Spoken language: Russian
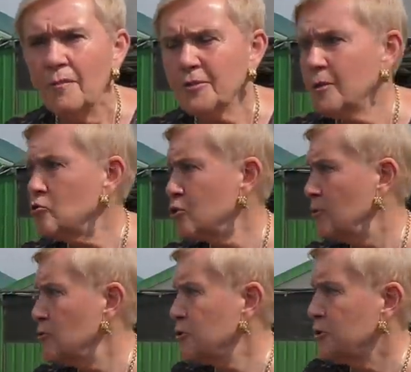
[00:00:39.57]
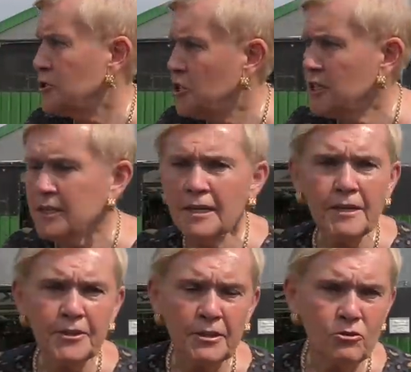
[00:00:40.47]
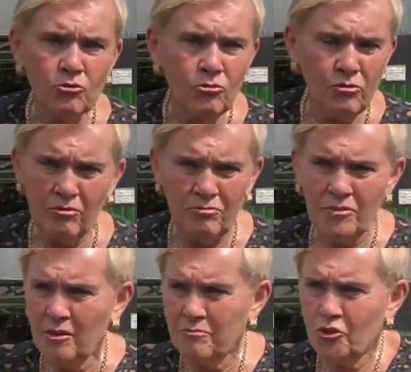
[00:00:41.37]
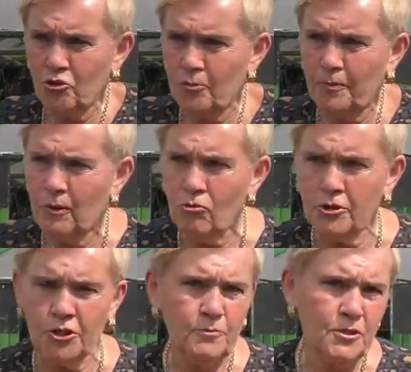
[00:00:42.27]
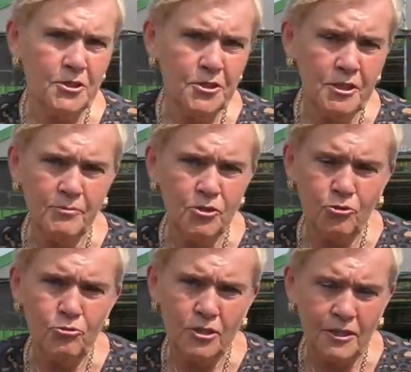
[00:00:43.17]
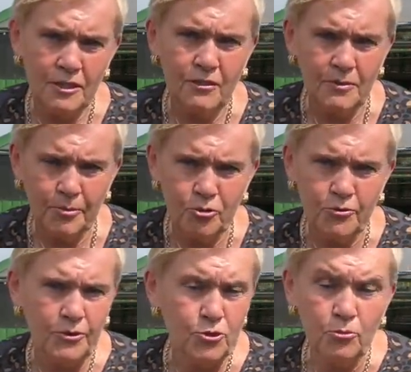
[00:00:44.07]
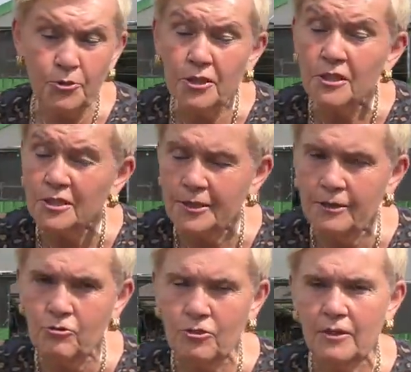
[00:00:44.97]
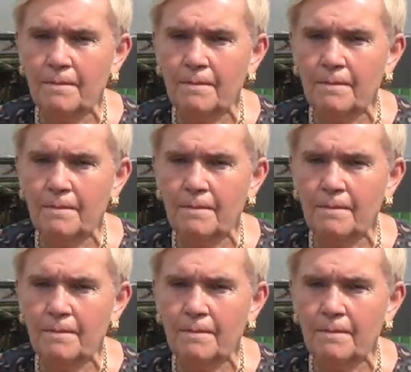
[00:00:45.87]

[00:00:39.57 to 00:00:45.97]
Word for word: Потому что вот сейчас лето, но нам что-то по уличным растениям никто никаких вопросов особо-то и не задает.